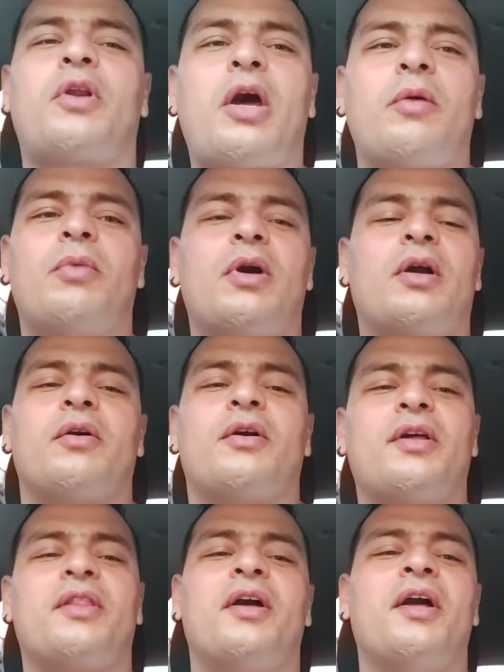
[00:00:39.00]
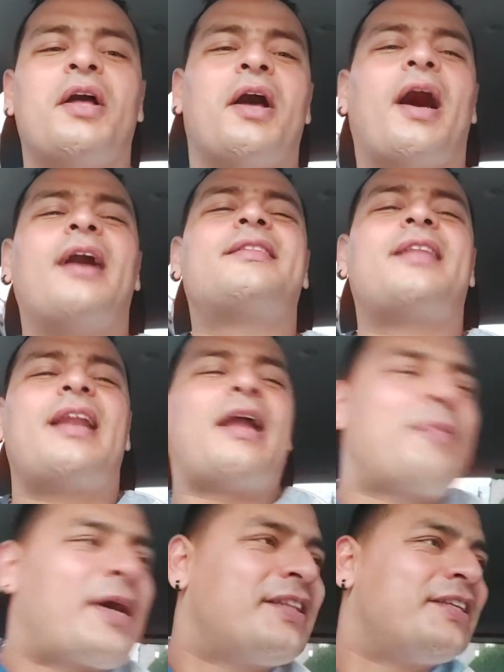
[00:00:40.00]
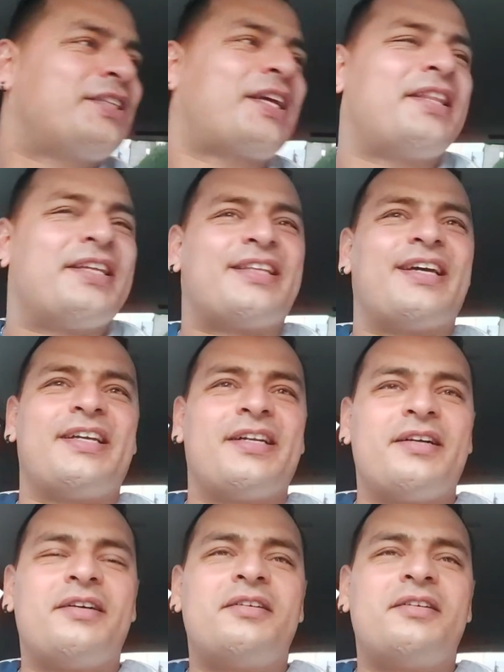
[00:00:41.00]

الرقبه هكا وكذا هاي طلع بقداش خذيت هاي